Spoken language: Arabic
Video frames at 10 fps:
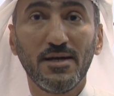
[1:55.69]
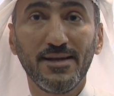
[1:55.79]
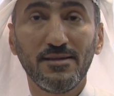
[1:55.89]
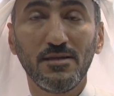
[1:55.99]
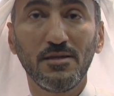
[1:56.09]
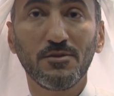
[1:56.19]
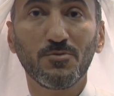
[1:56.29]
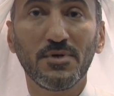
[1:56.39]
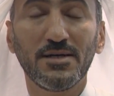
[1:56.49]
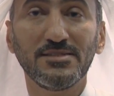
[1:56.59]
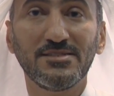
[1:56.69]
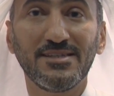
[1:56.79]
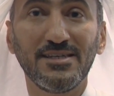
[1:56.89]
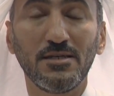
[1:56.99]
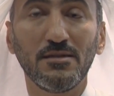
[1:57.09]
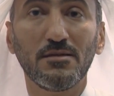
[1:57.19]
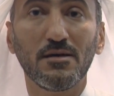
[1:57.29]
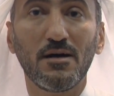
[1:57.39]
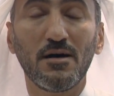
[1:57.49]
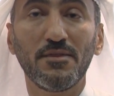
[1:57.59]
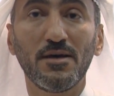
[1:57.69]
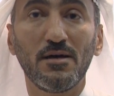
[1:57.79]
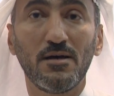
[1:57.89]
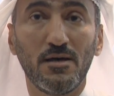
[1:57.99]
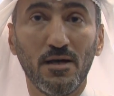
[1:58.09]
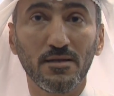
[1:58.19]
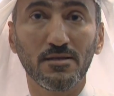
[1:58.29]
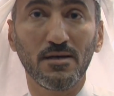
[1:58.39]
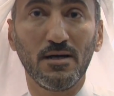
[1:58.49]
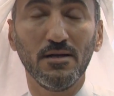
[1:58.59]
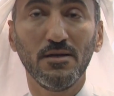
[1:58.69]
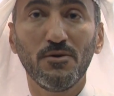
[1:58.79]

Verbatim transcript: حديث وجديد هذا القطاع